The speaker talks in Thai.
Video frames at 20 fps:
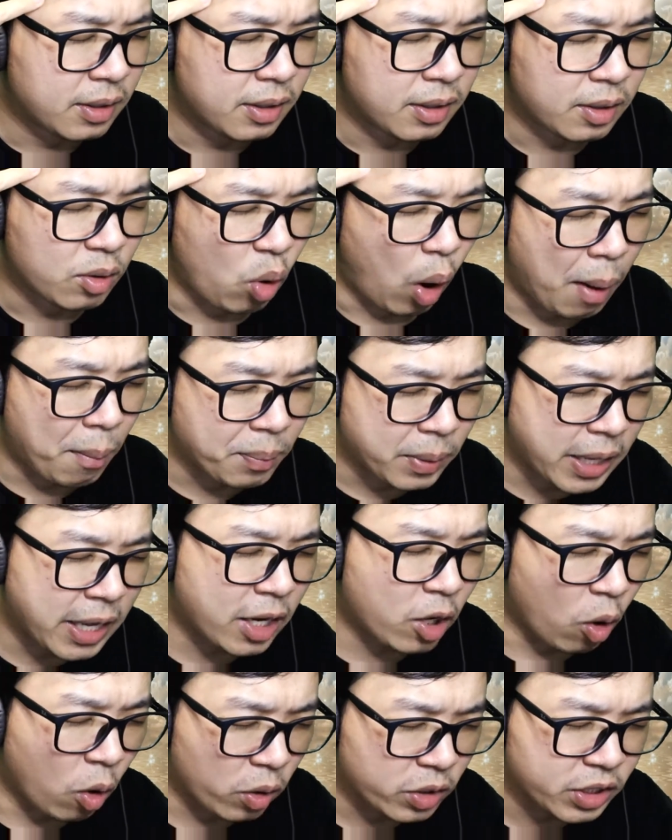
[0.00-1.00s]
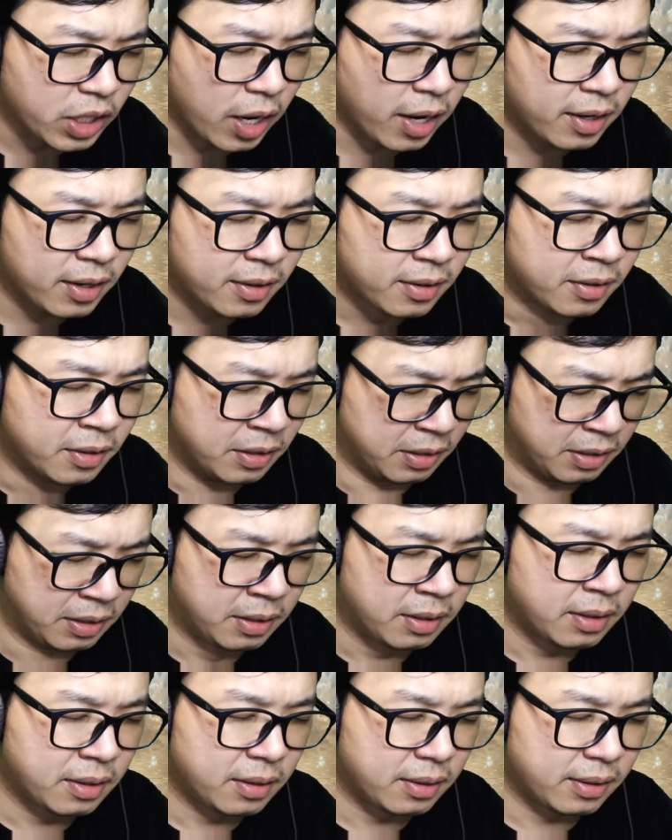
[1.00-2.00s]
ความคิดของฉัน
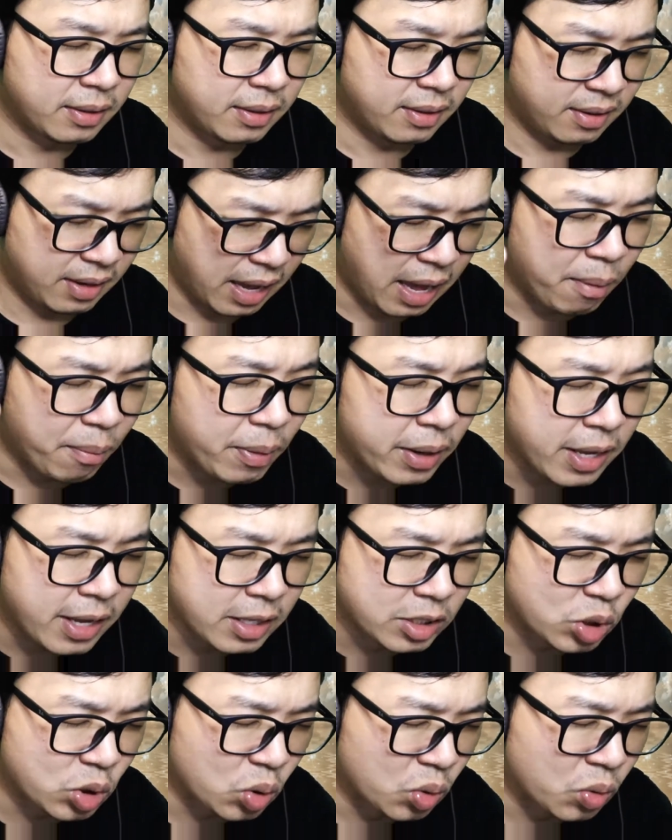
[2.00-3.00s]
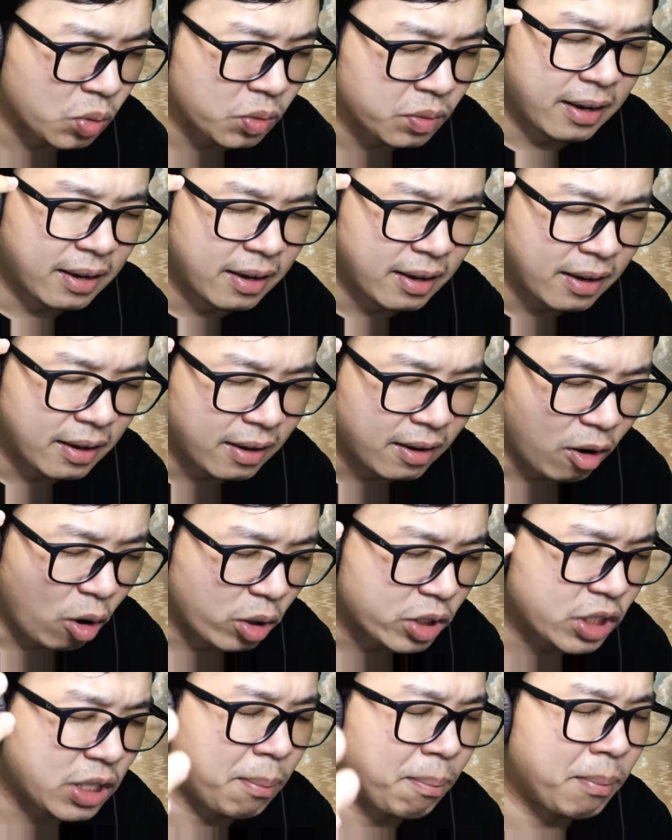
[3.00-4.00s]
แก่พระเยซูข
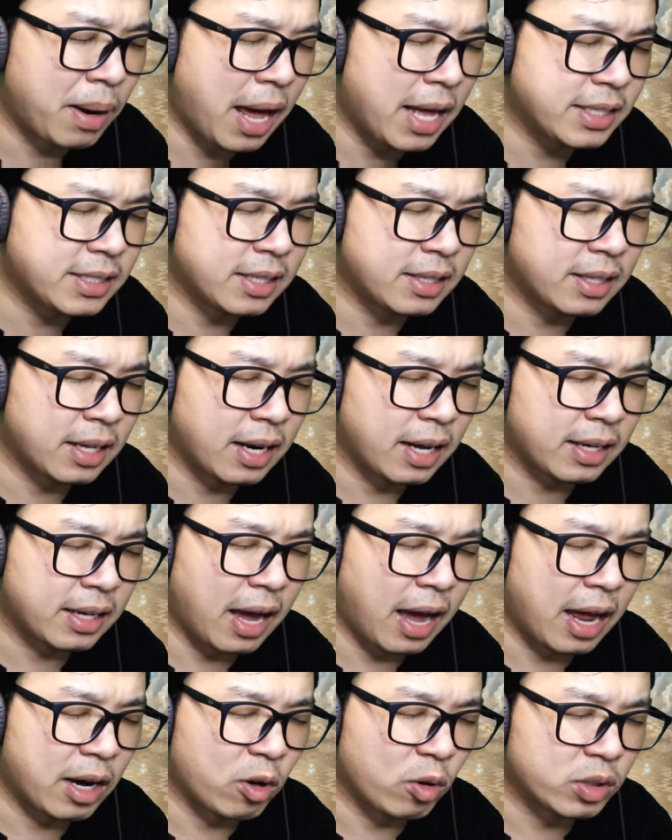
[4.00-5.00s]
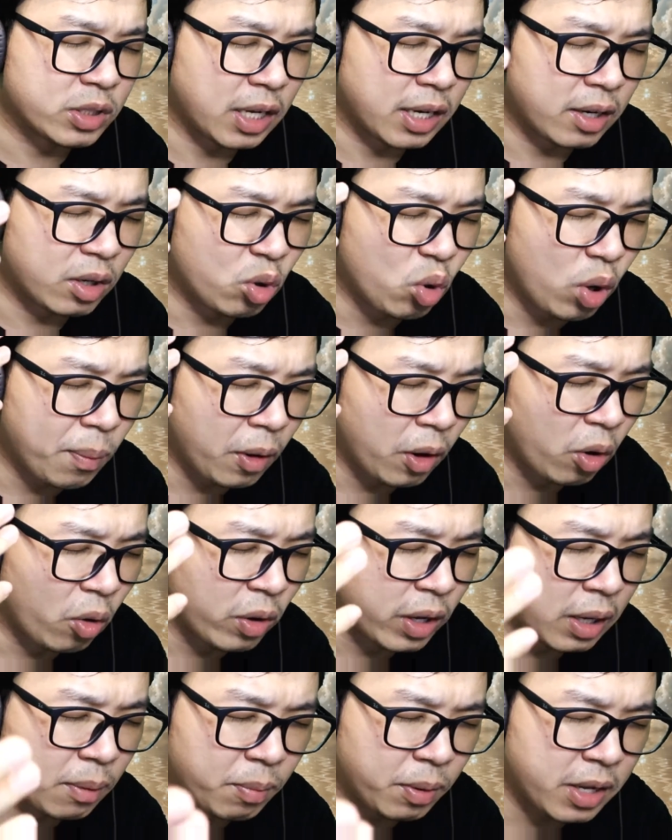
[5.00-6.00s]
อชำระจินตนาการของฉันด้วยพระโล
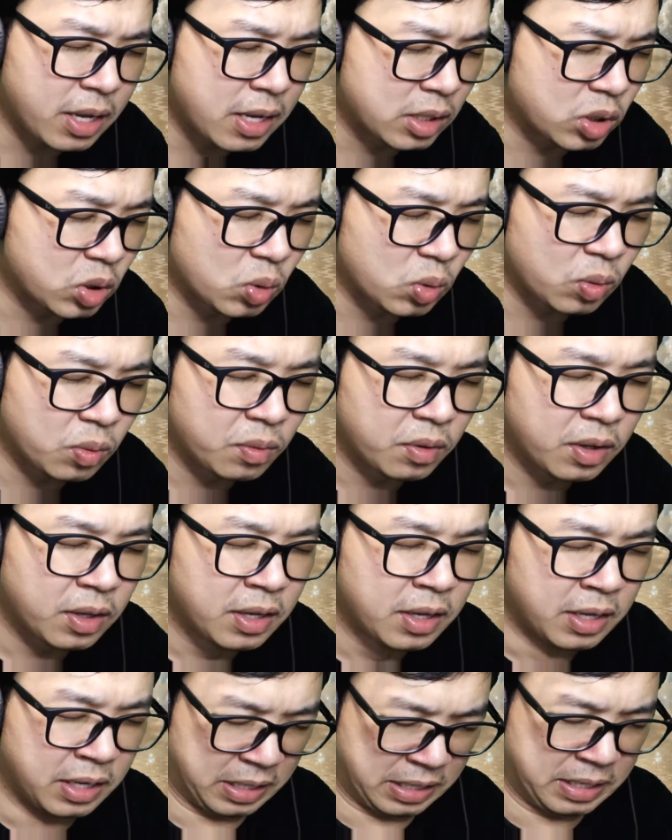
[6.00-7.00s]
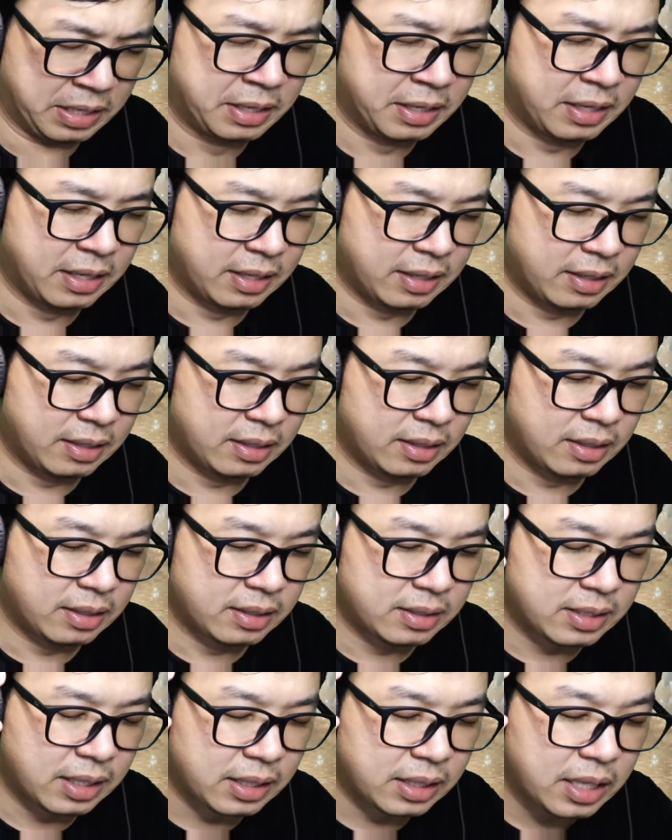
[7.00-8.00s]
หิตพระเยซู
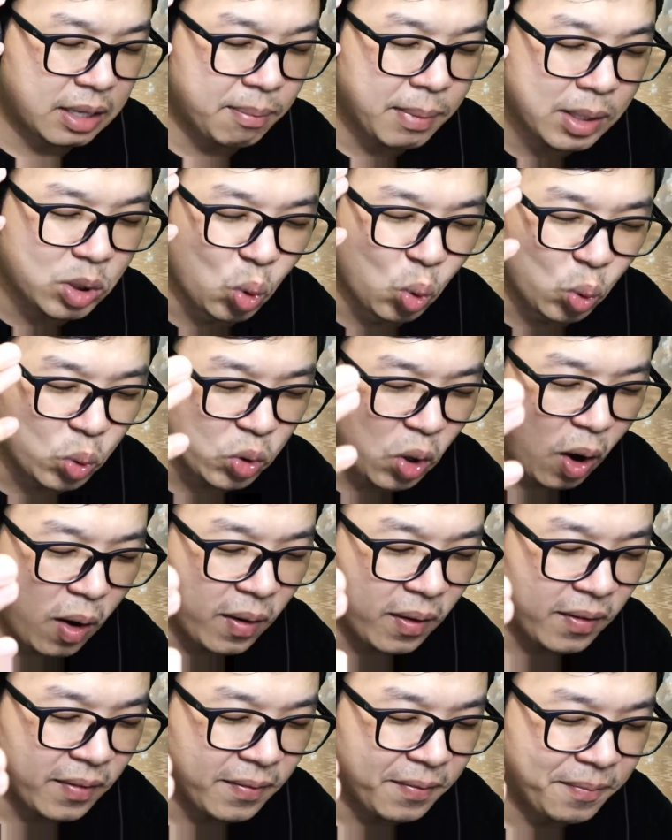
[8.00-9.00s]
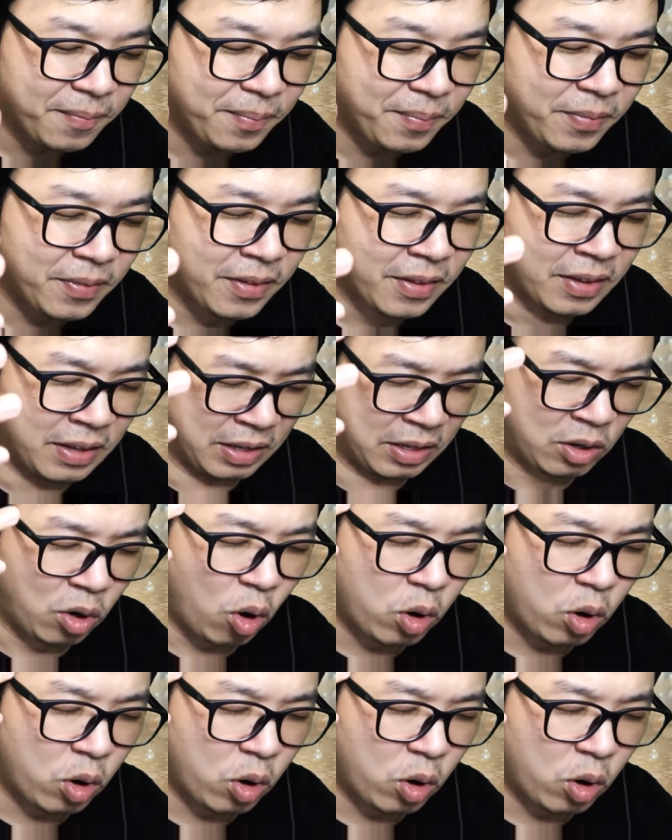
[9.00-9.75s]
สิ่งที่ไม่ถูกต้องขอ